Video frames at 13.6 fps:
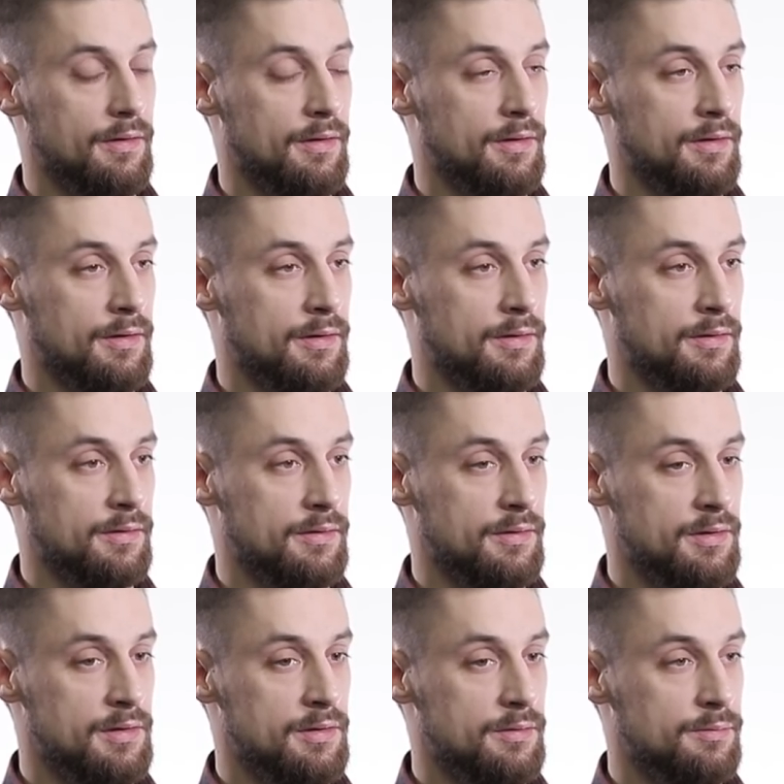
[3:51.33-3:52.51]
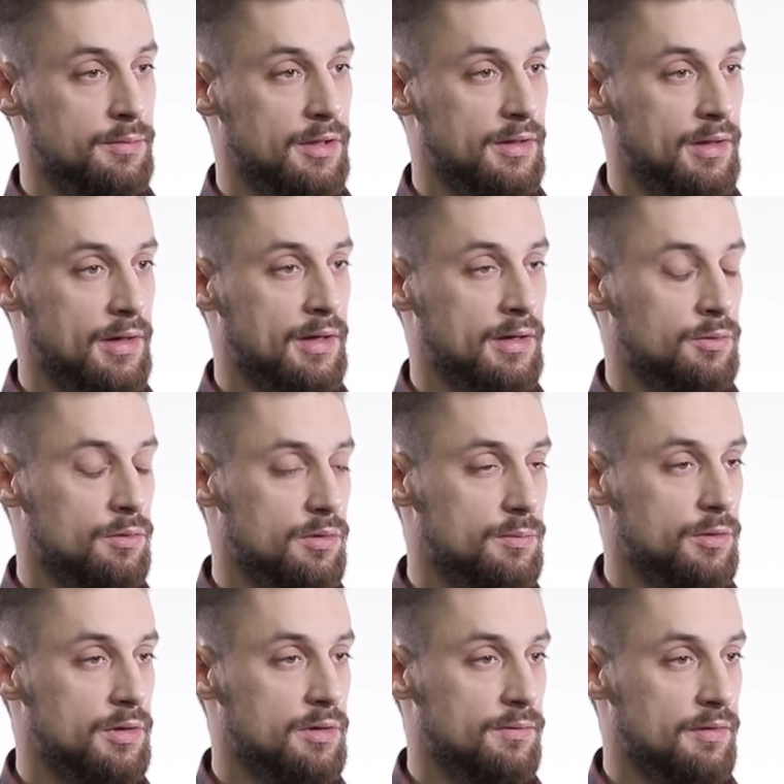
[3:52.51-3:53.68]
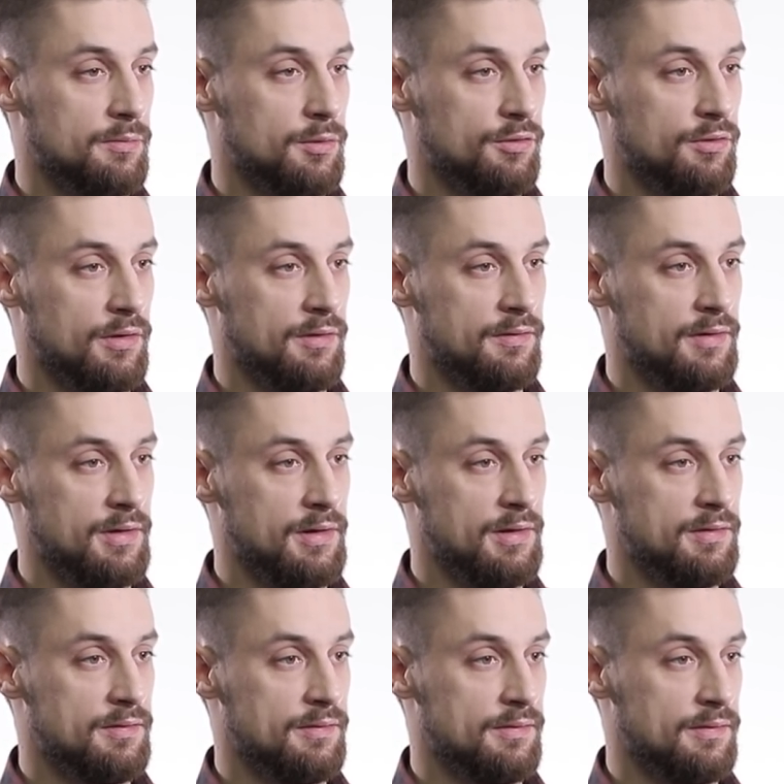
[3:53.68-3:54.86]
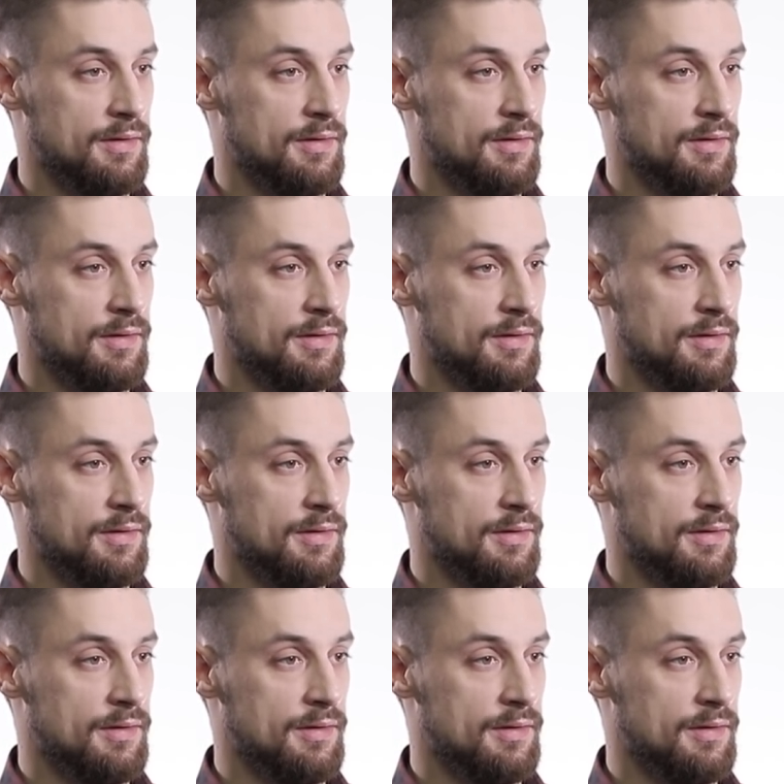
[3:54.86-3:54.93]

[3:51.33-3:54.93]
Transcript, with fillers: Э, и благодаря которому их возможно разделить